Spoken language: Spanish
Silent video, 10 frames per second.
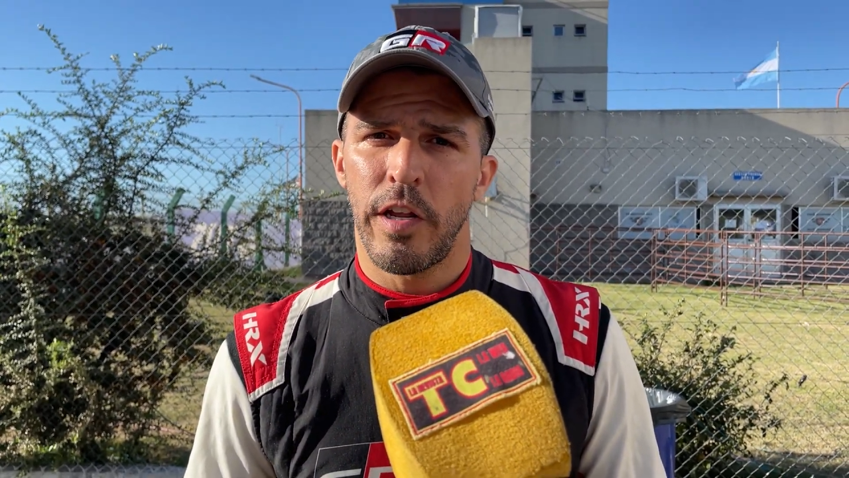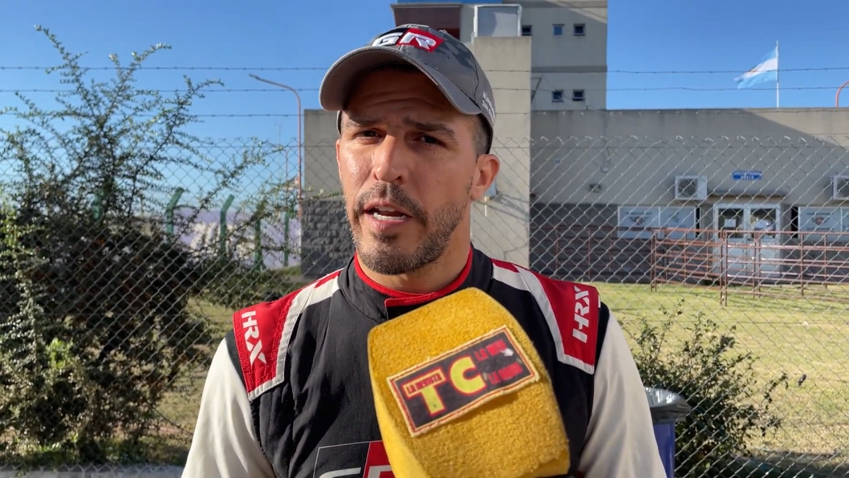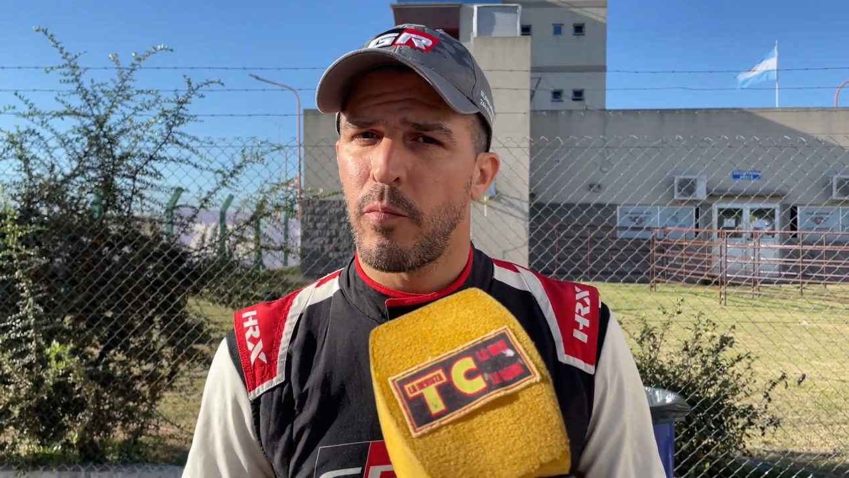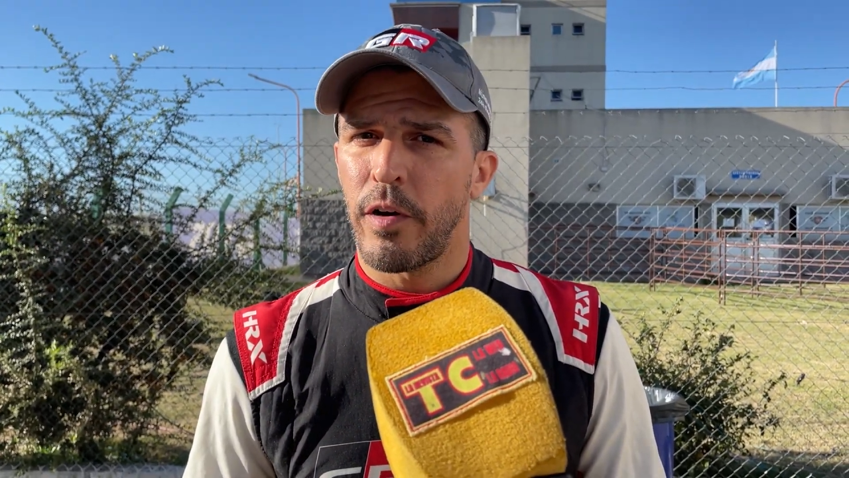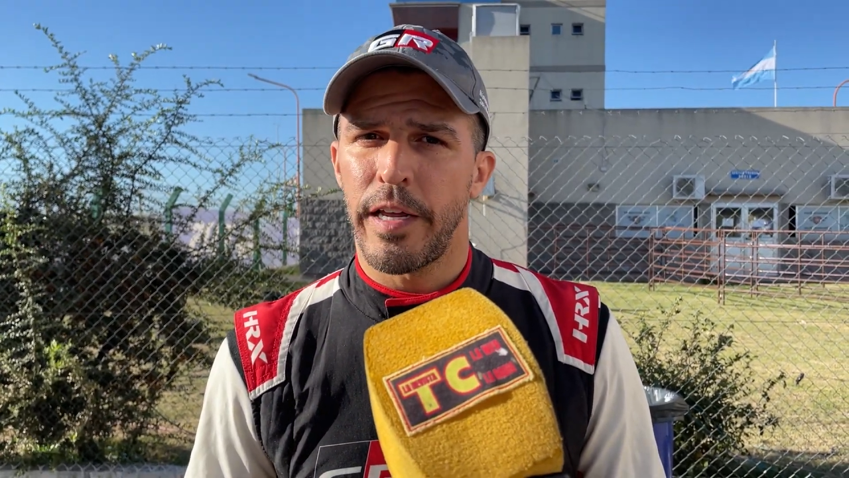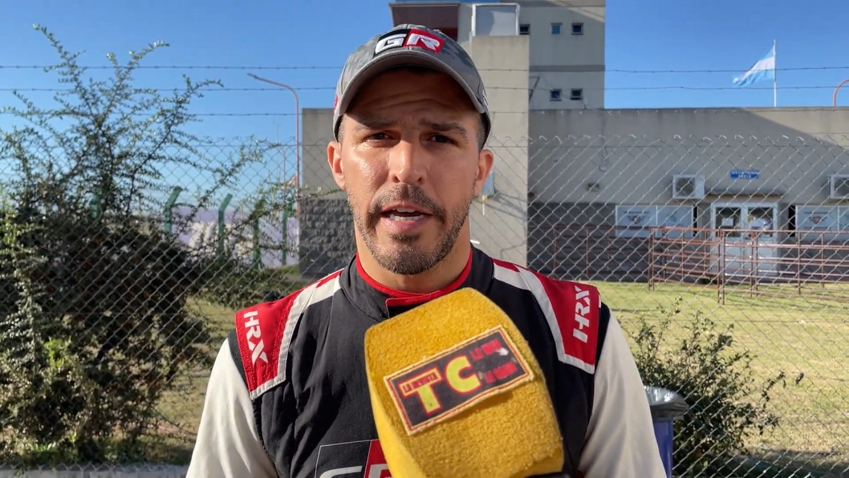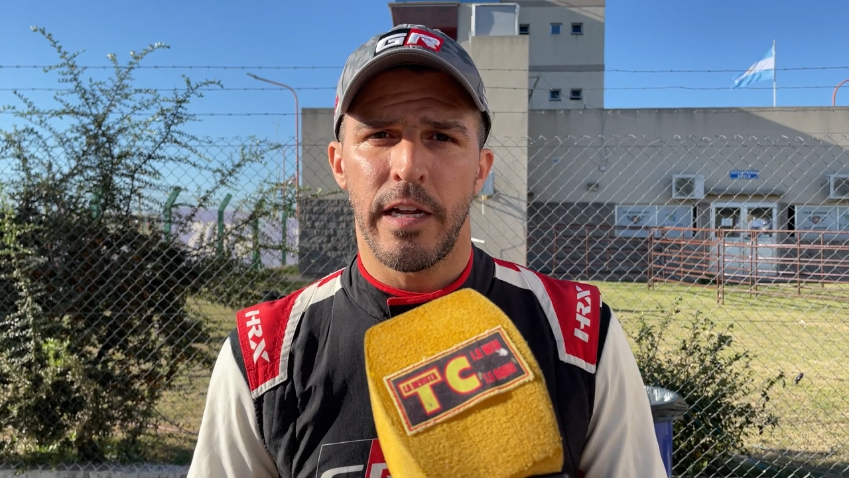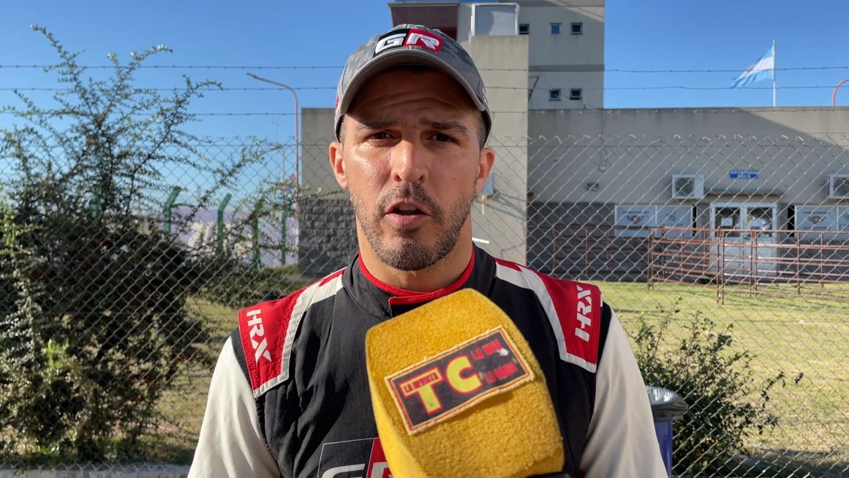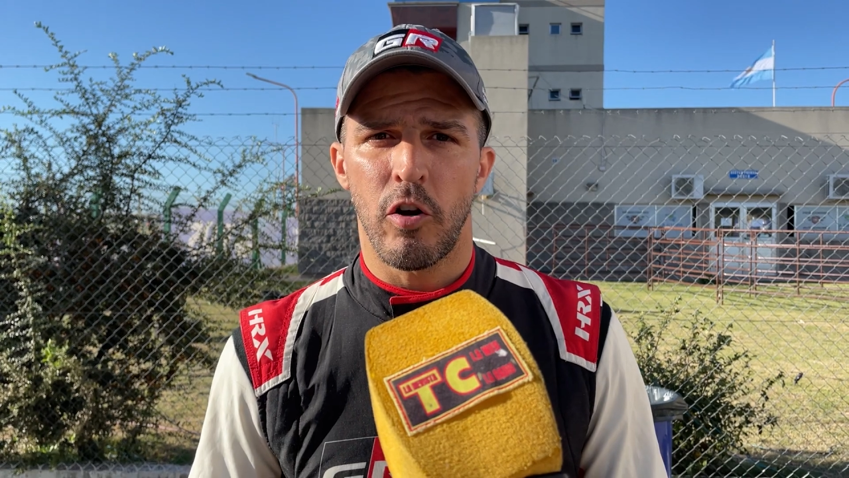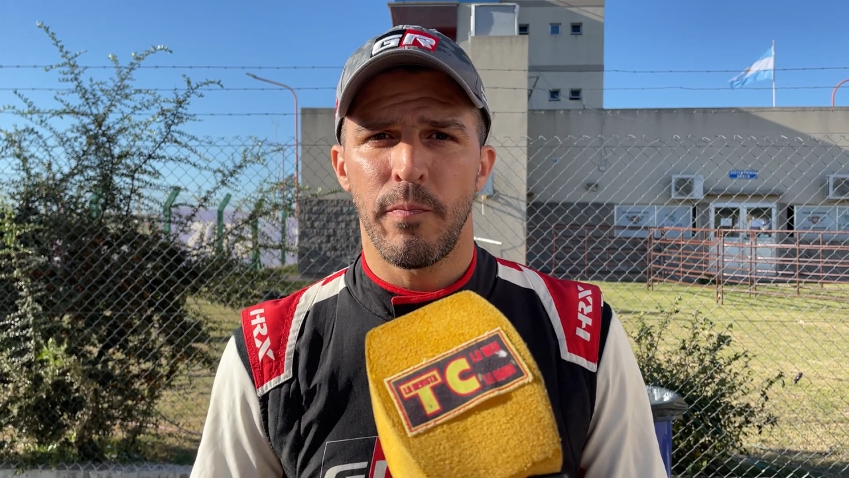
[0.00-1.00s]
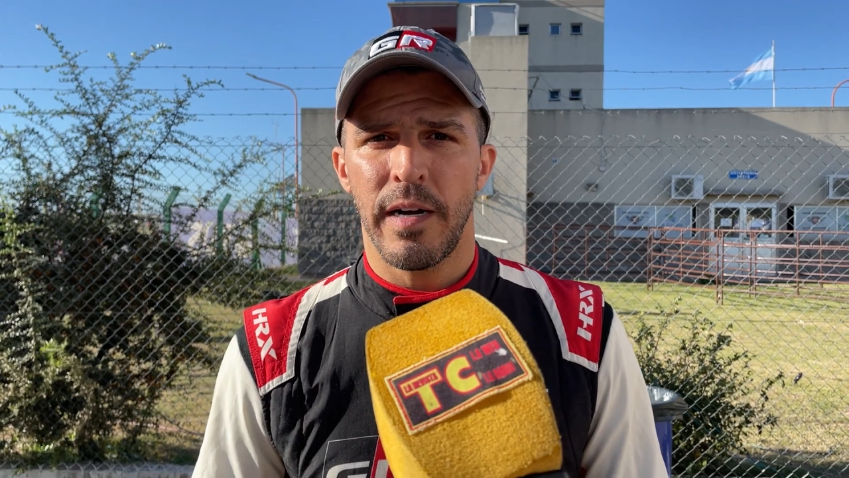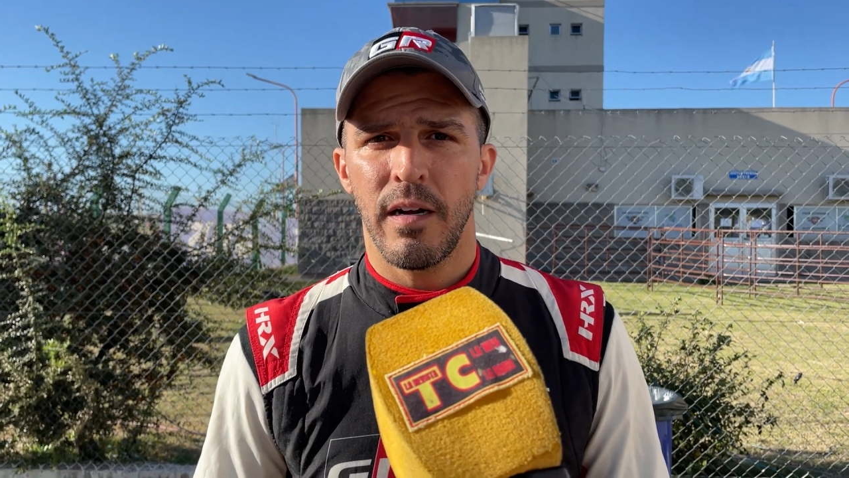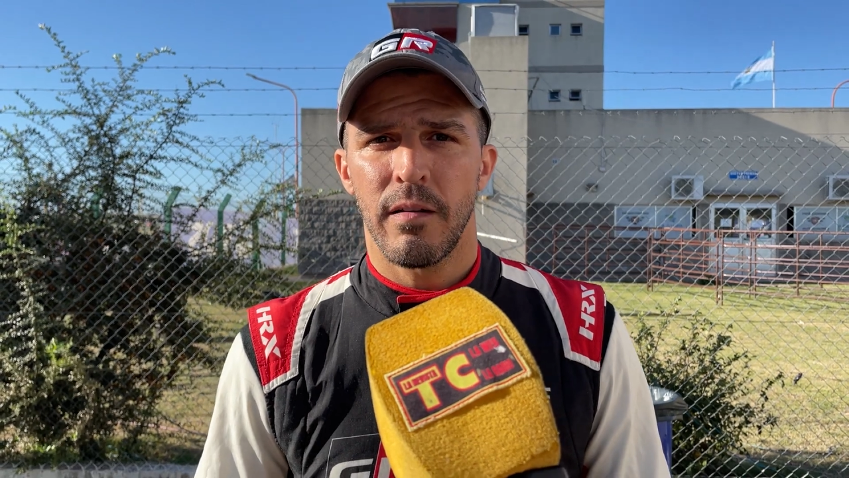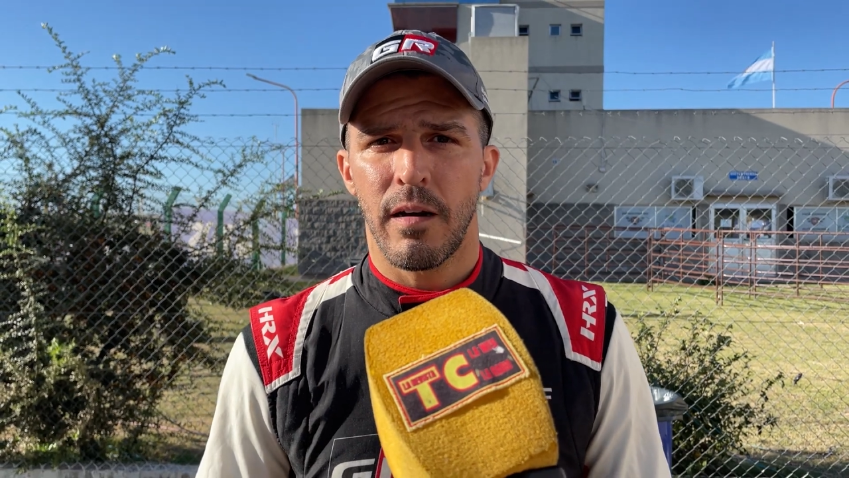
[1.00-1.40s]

teníamos una idea de trompa,